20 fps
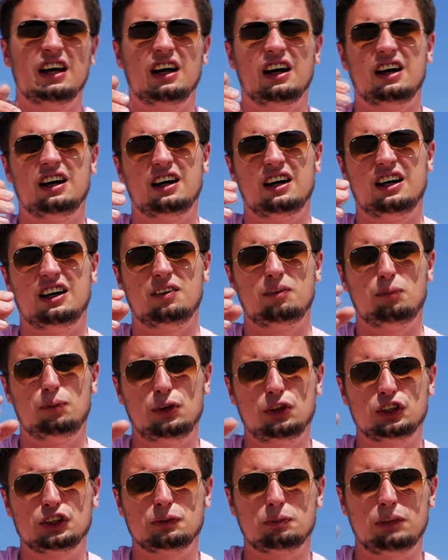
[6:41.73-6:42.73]
А,
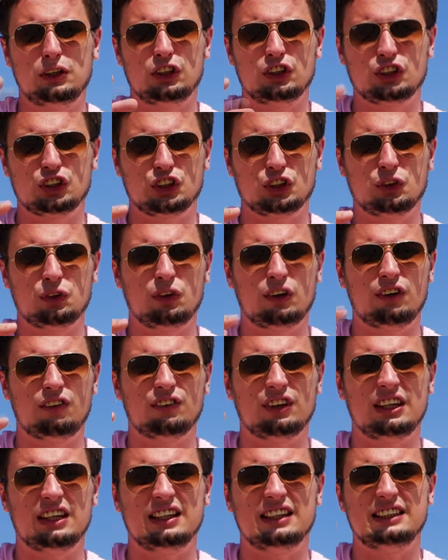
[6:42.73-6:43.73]
плюс-минус с
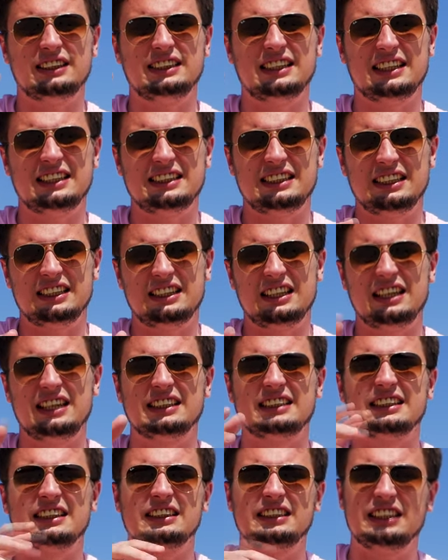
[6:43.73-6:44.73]
уровня
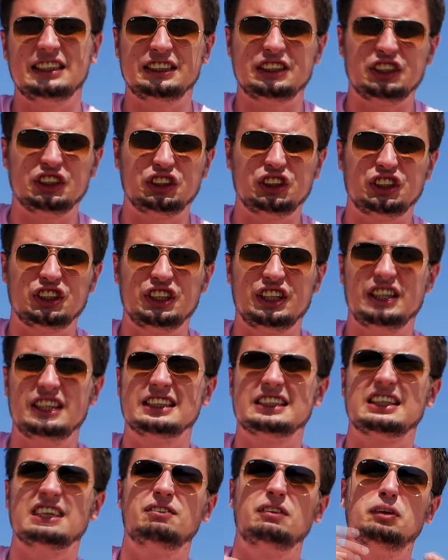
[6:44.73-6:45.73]
10300,
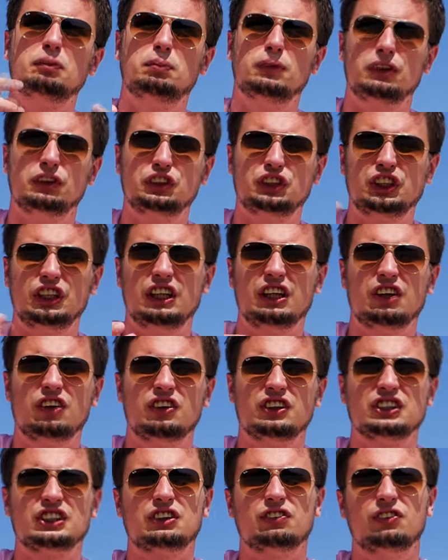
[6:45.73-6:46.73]
10400 мы получили
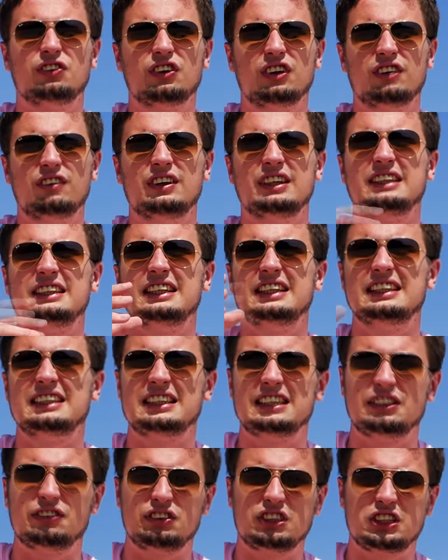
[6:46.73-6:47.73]
рост в уровень
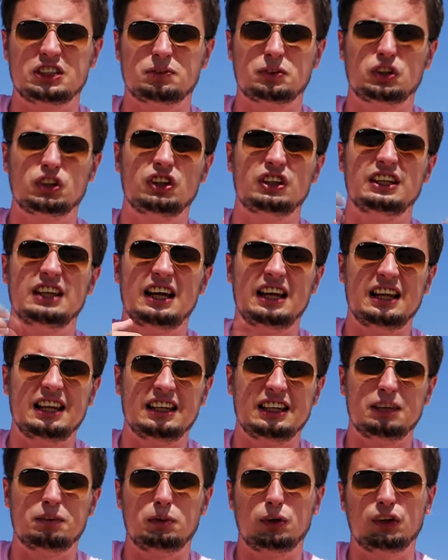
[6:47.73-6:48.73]
10800,
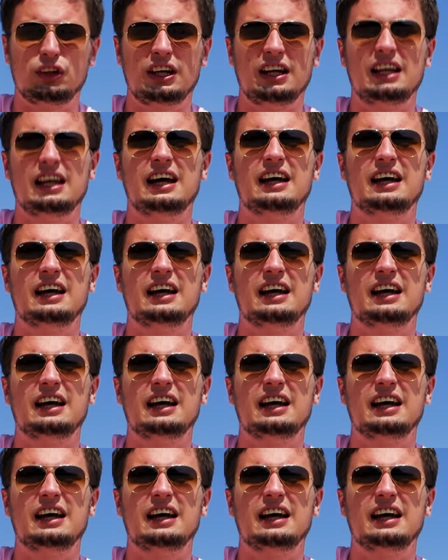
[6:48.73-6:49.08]
далее наблюдали